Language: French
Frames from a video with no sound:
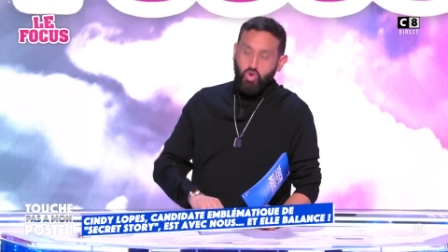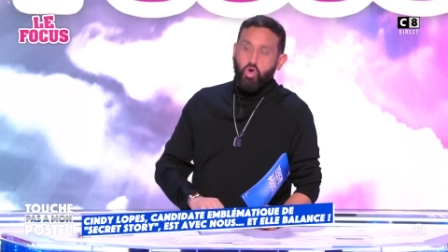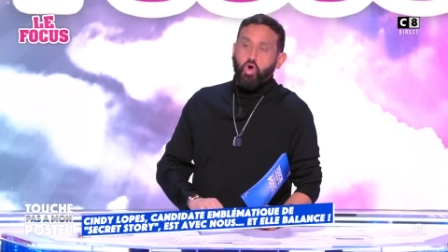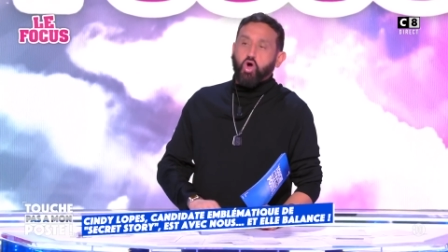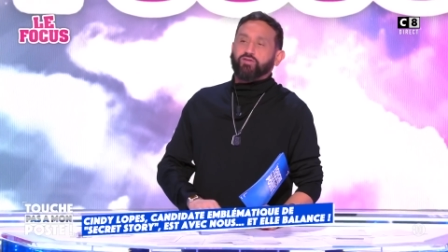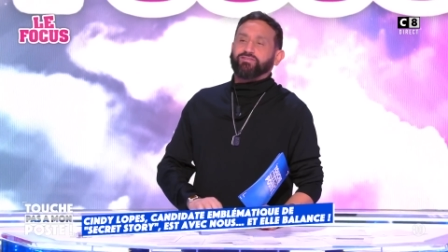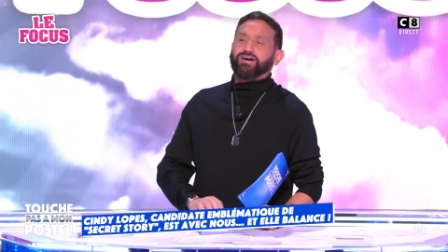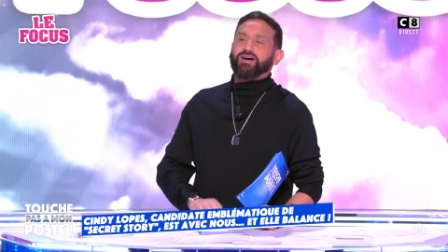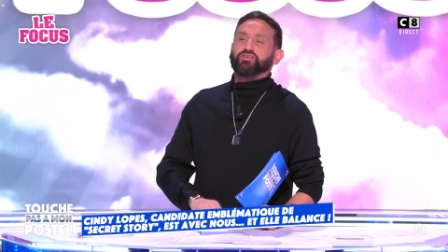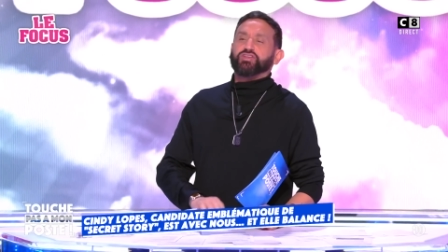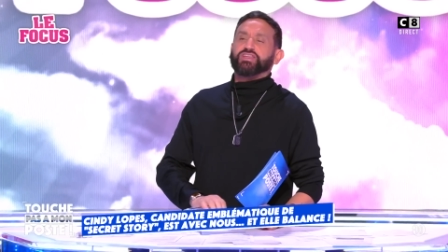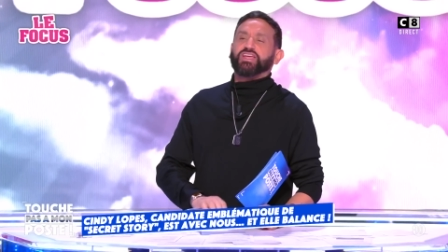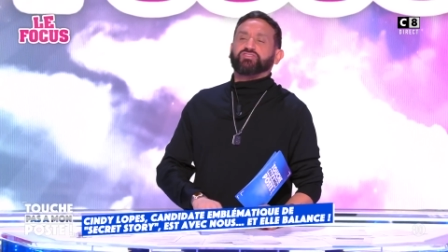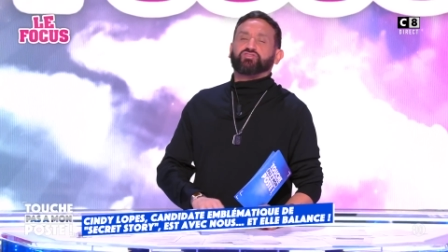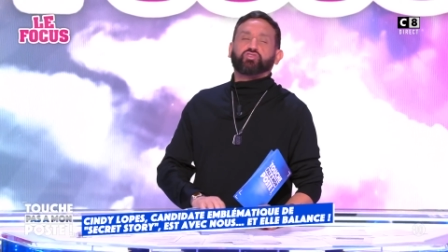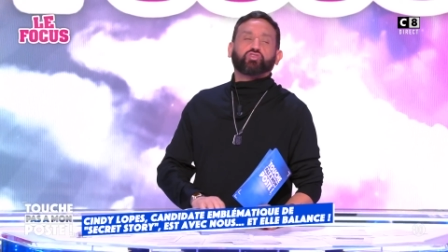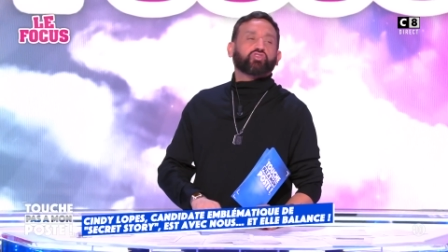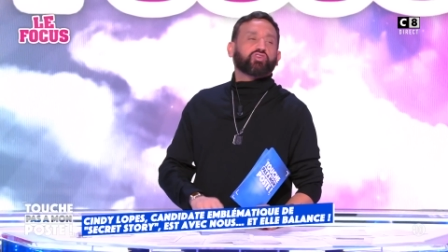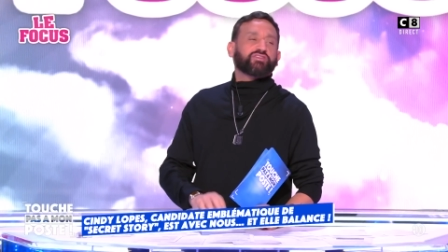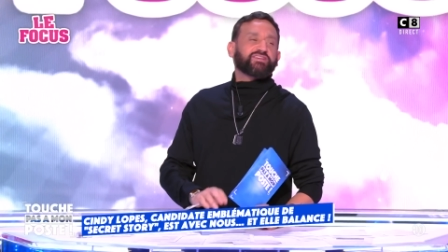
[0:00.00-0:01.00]
on va revenir
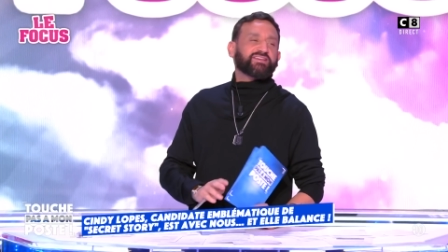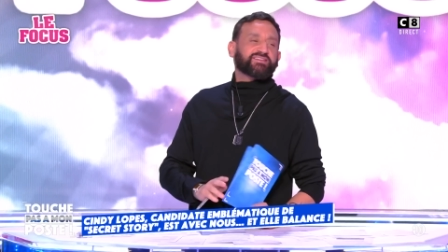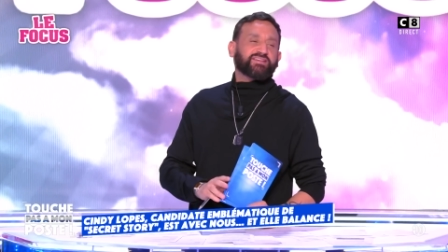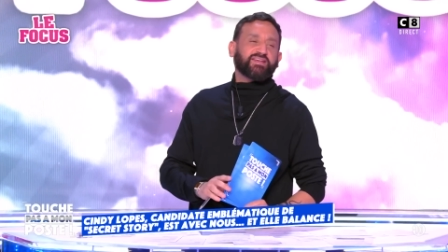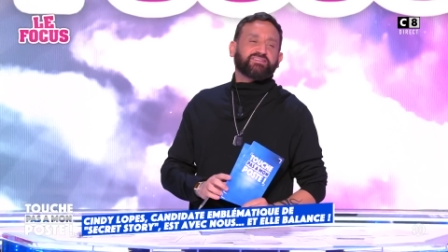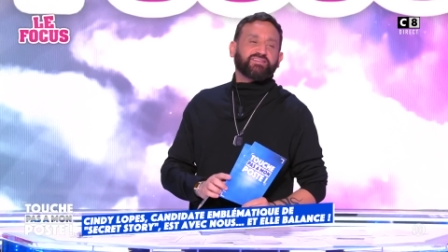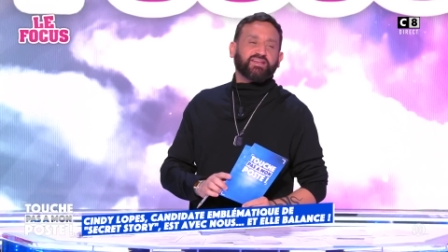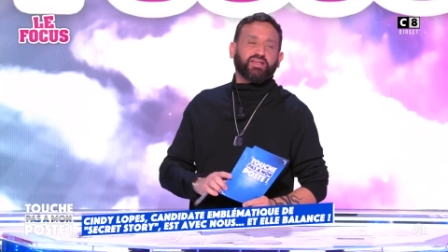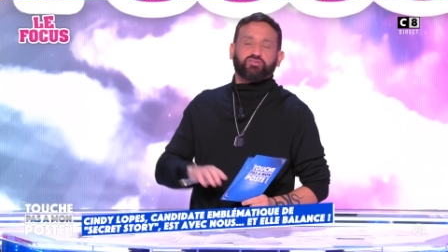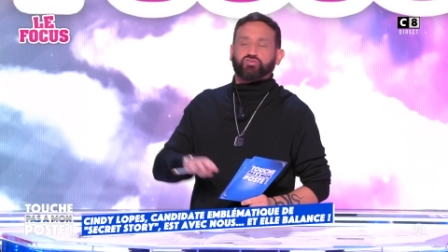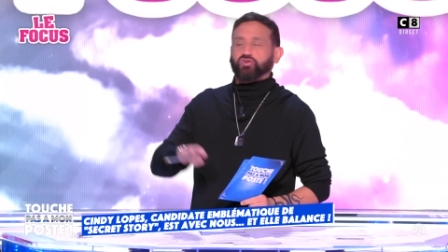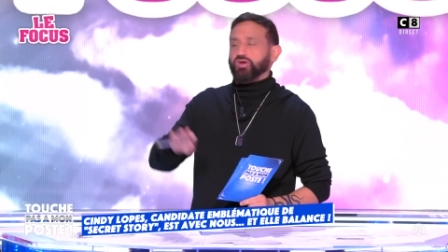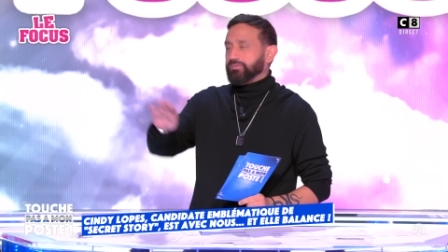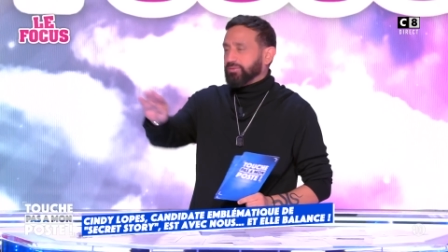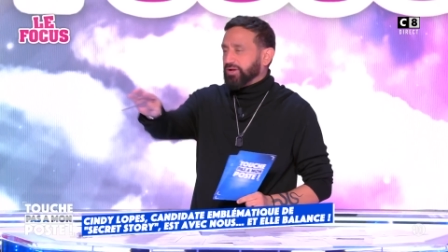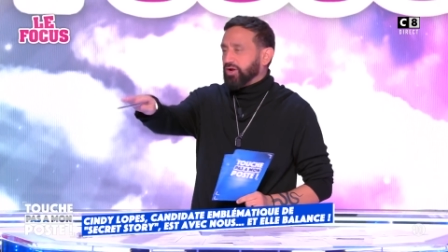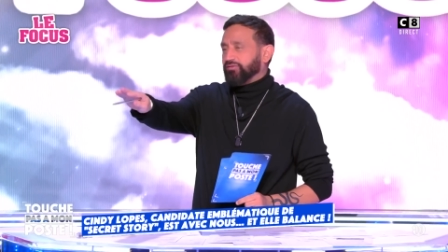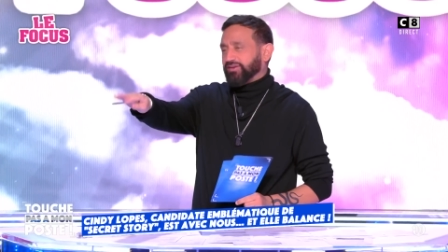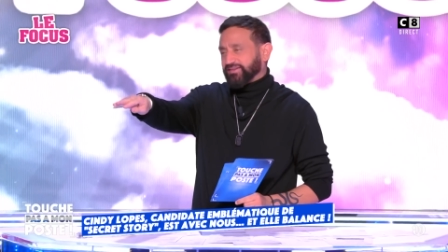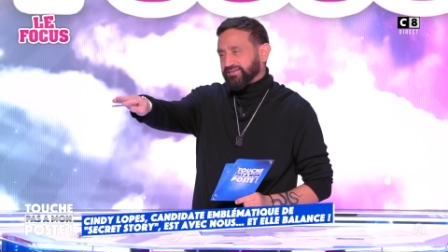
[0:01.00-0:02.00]
sur d'autres extraits de Secret
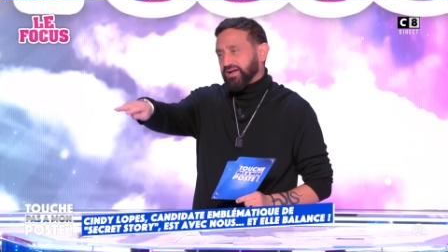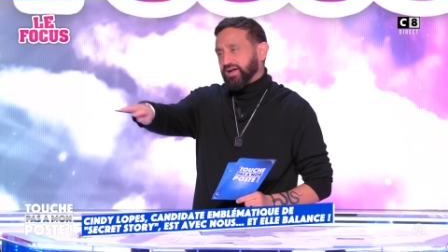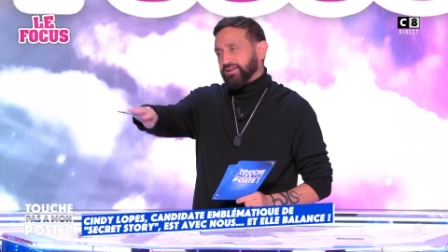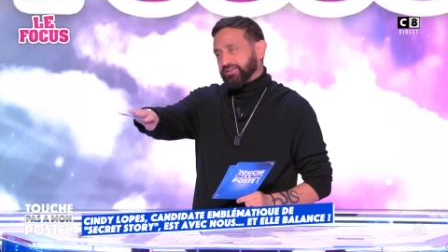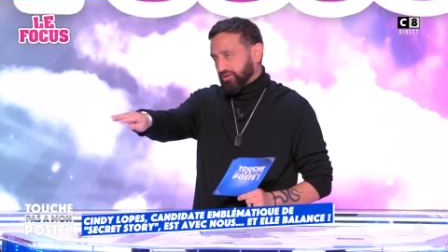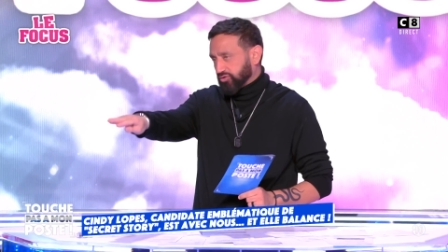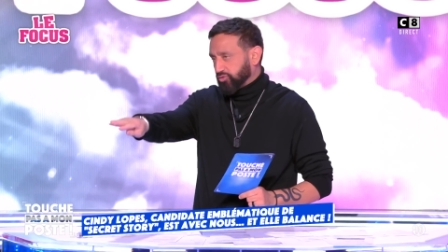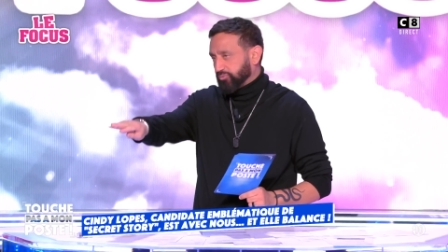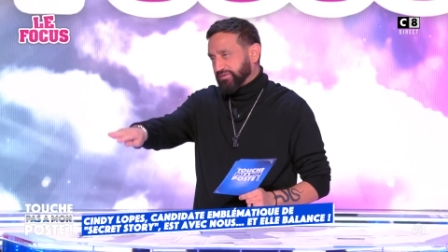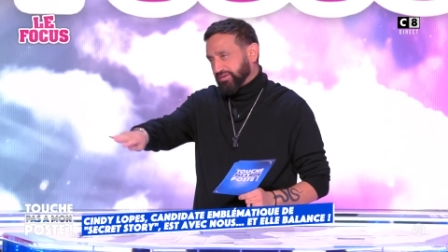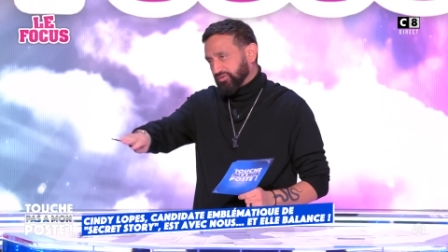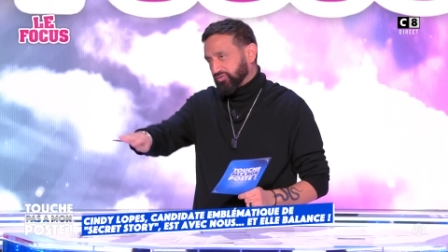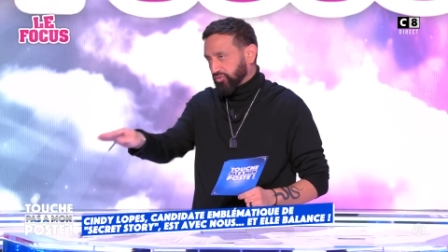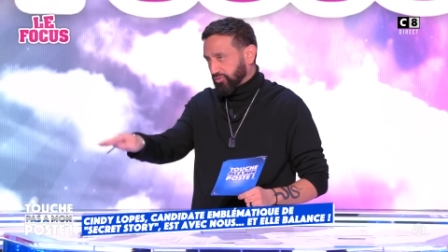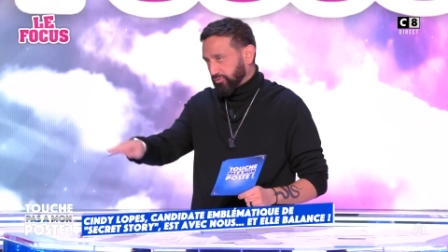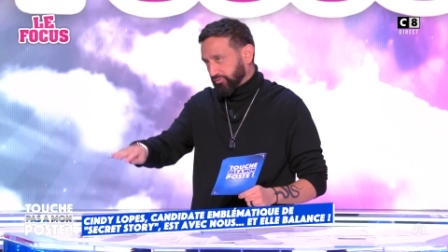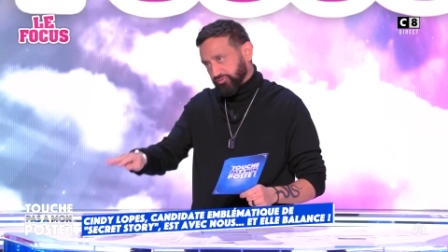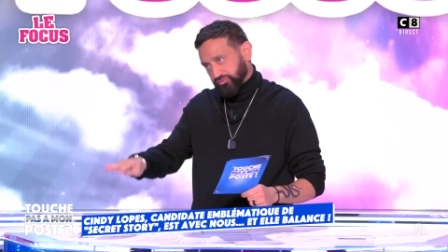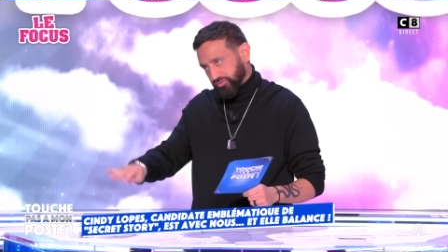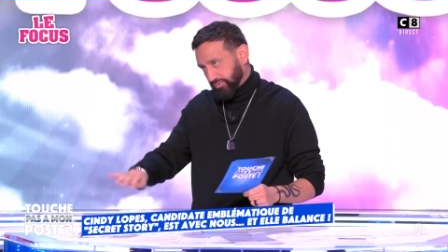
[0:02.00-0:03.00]
mais là, on va s'arrêter deux petites
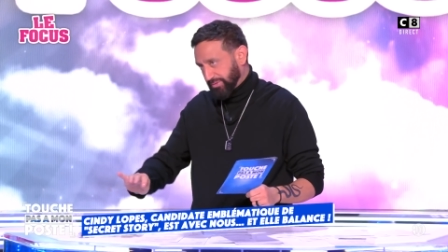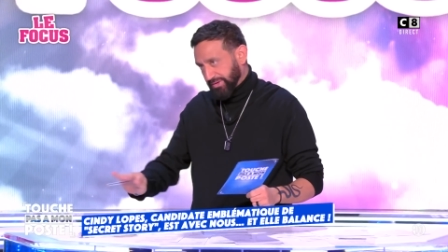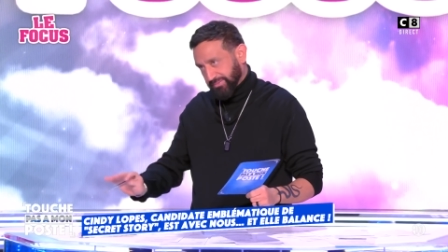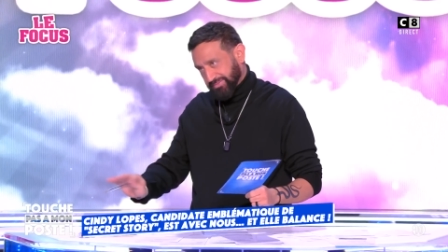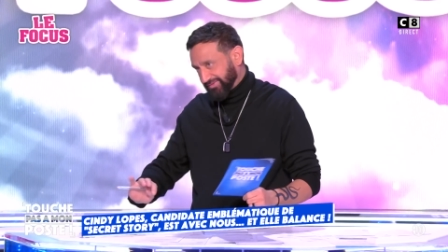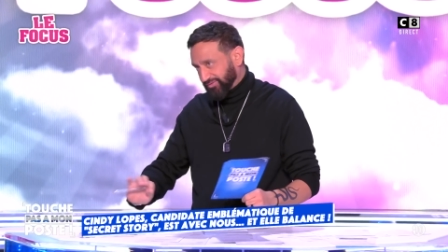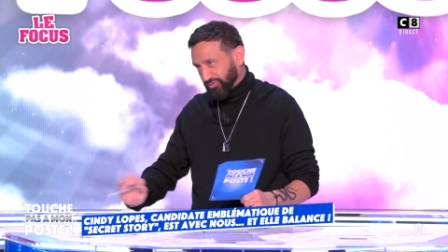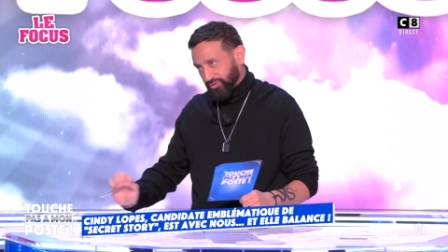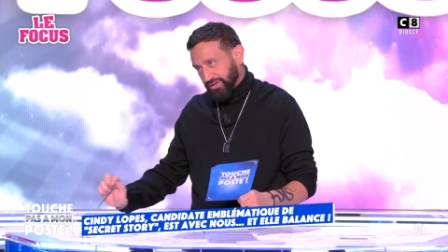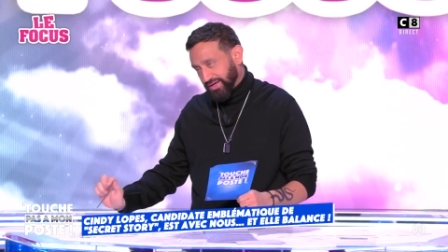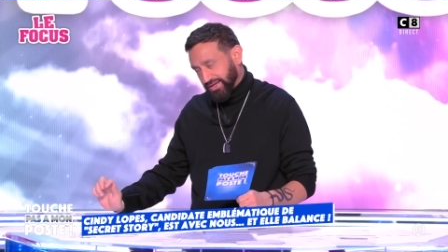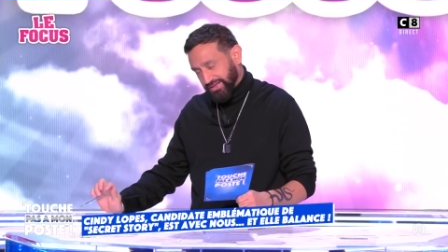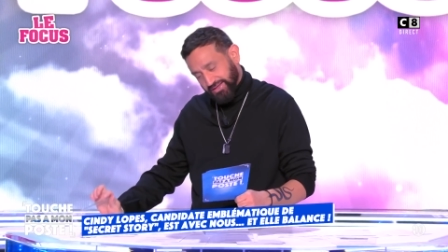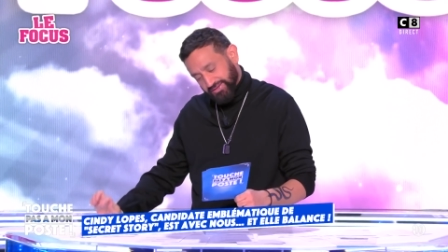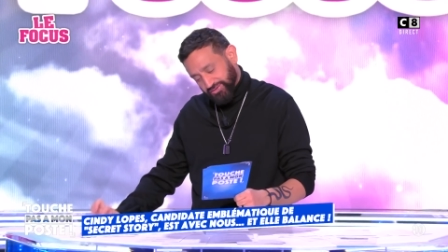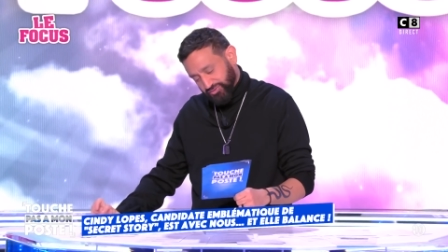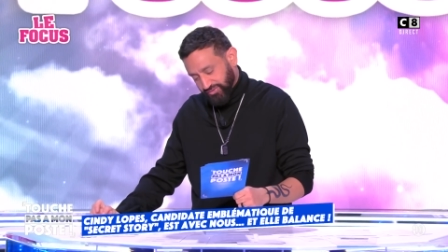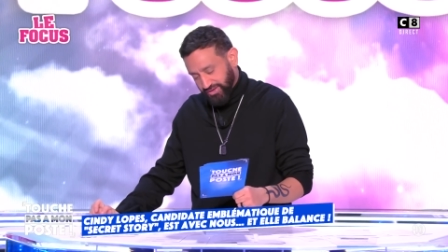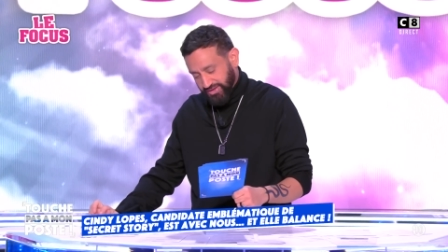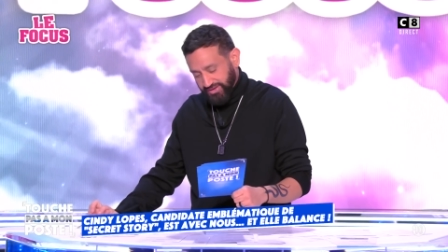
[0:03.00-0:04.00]
secondes, Parce que
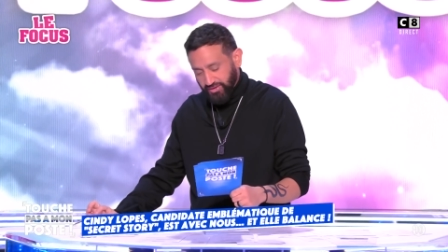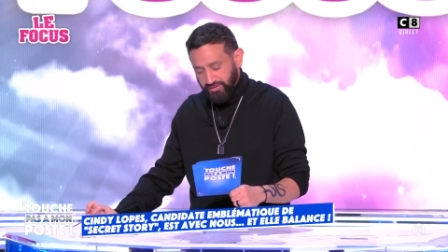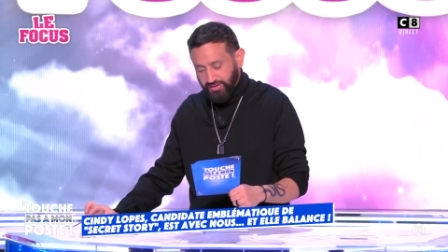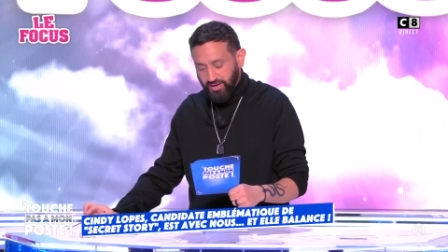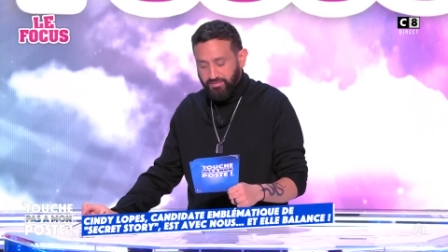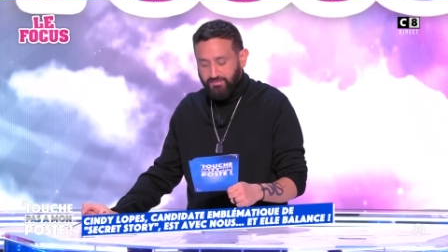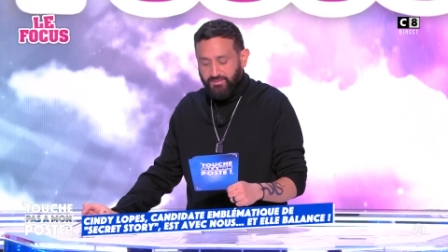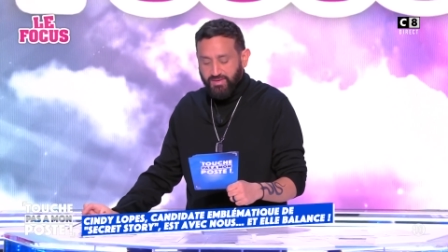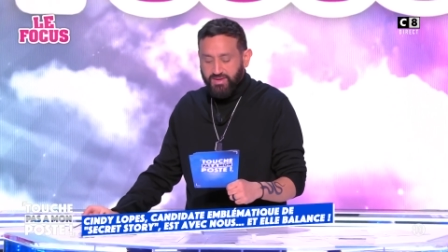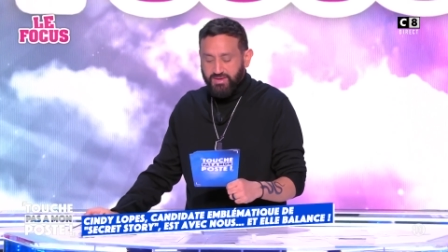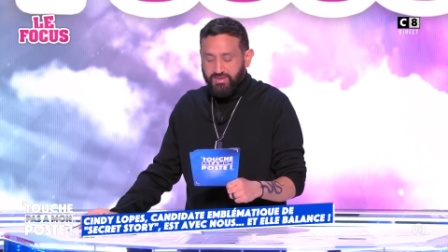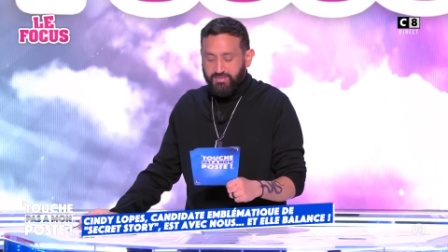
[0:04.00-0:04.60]
là, tu vois, non, non. de Non,